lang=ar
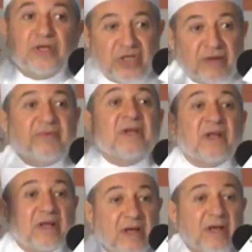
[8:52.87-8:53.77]

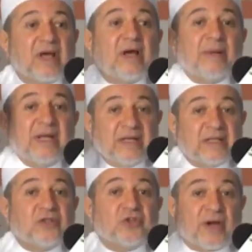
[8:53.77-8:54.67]
شايفين قابلية
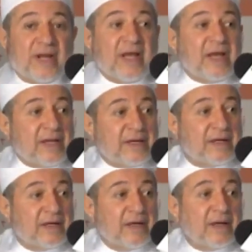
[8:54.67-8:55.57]
الجريان
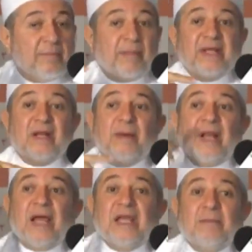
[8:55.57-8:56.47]
بينما
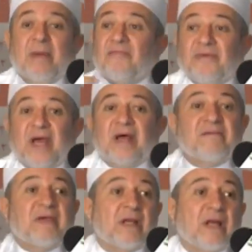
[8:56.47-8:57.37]
العين ما في
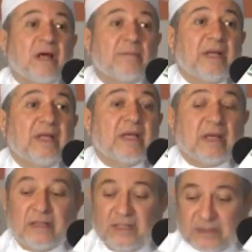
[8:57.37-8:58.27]
هذه
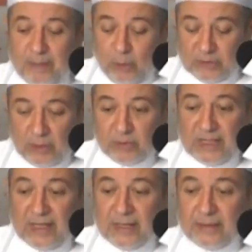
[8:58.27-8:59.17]
القابلية اسمعوا
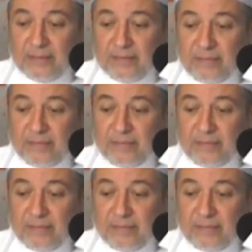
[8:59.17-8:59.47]
صوتها